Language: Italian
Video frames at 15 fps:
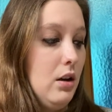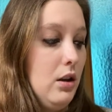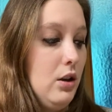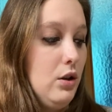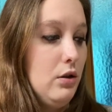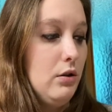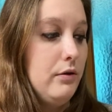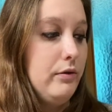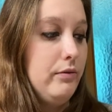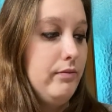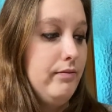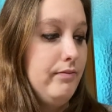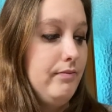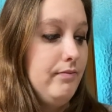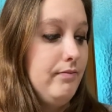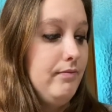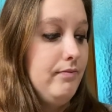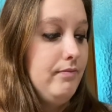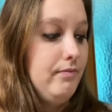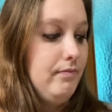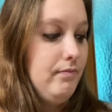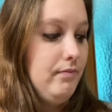io, mh, mm,
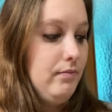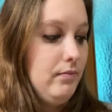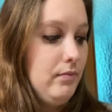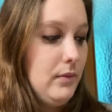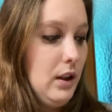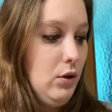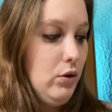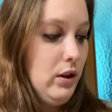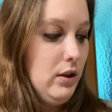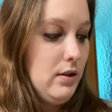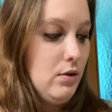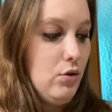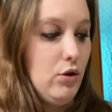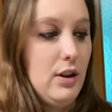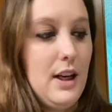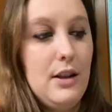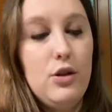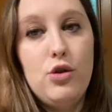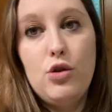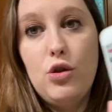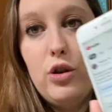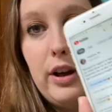allora il
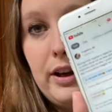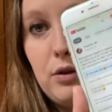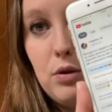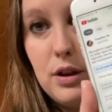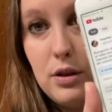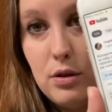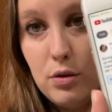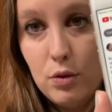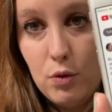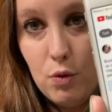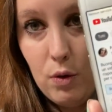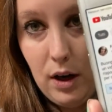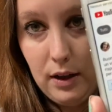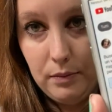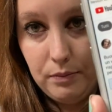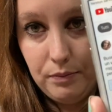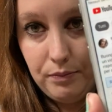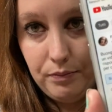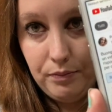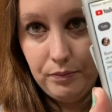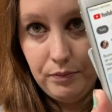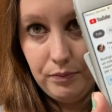sondaggio è questo qua,
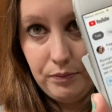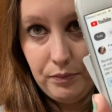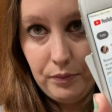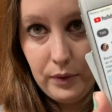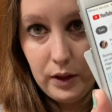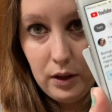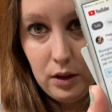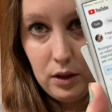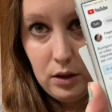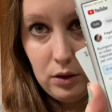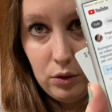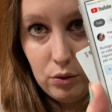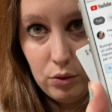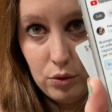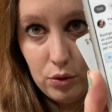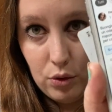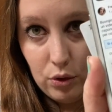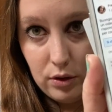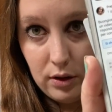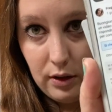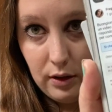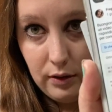non so
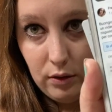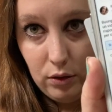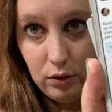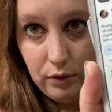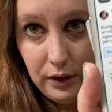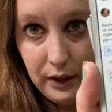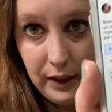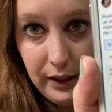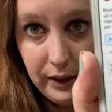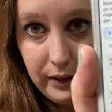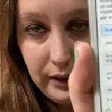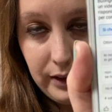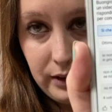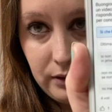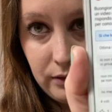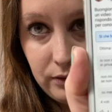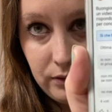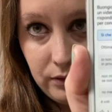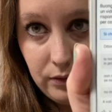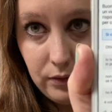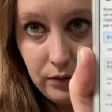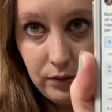se lo vedete,
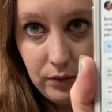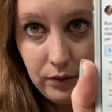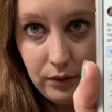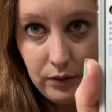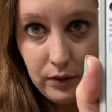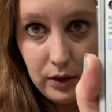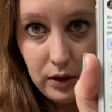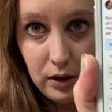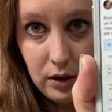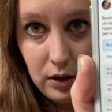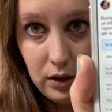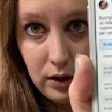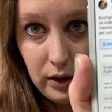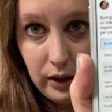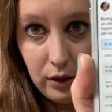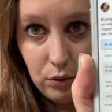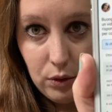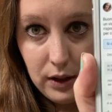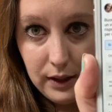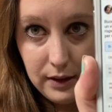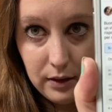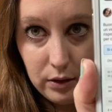è
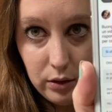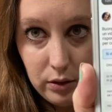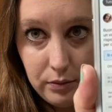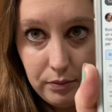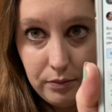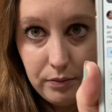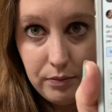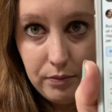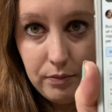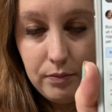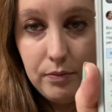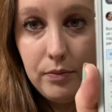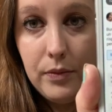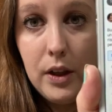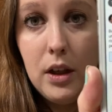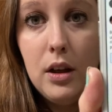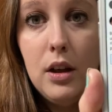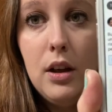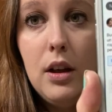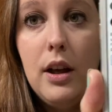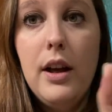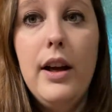questo,
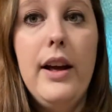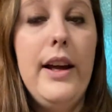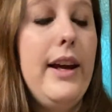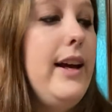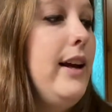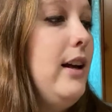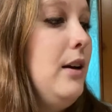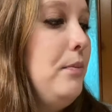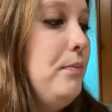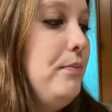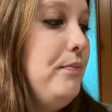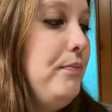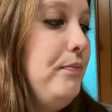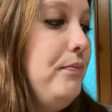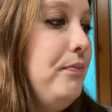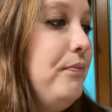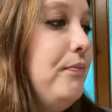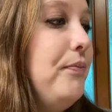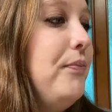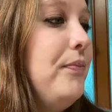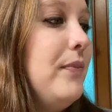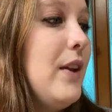e
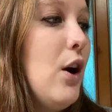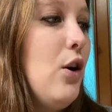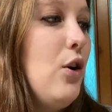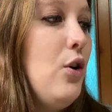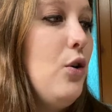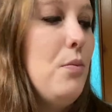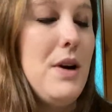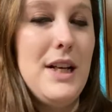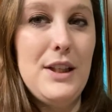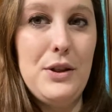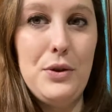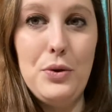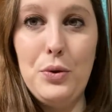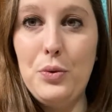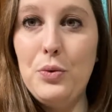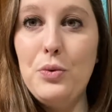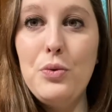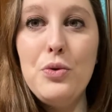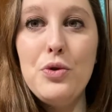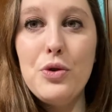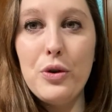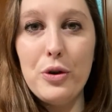Mm, l'ho messo
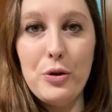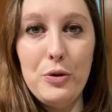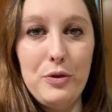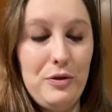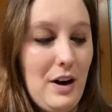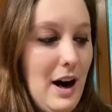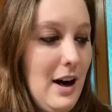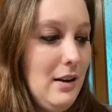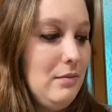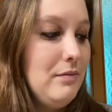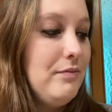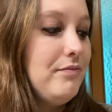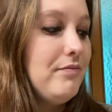un giorno fa